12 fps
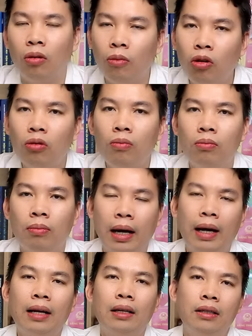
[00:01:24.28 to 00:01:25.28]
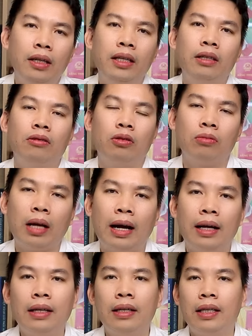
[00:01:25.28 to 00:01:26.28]
của môi má lưỡi của chúng ta
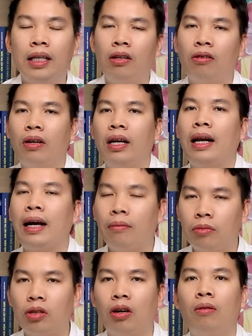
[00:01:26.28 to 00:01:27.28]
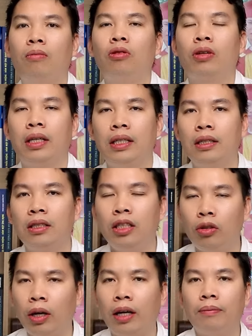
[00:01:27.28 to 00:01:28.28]
thì nó có thể làm cho một cái sự di
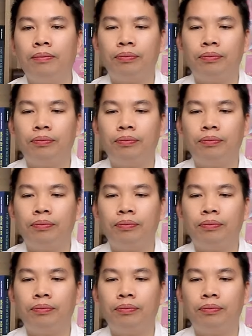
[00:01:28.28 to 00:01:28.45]
chuyển